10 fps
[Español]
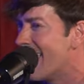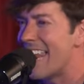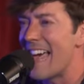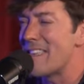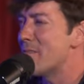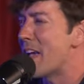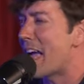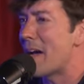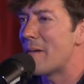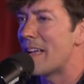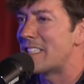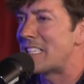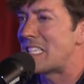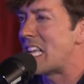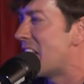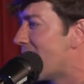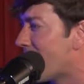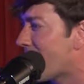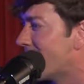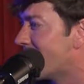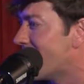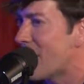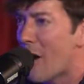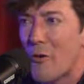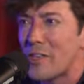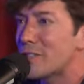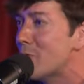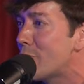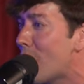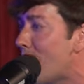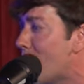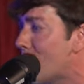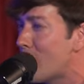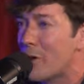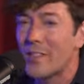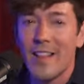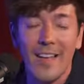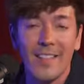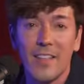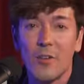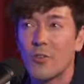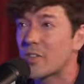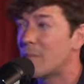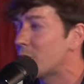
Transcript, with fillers: nadie viajaba a Chile o Argentina. Hoy es muy común, hoy la gente conoce a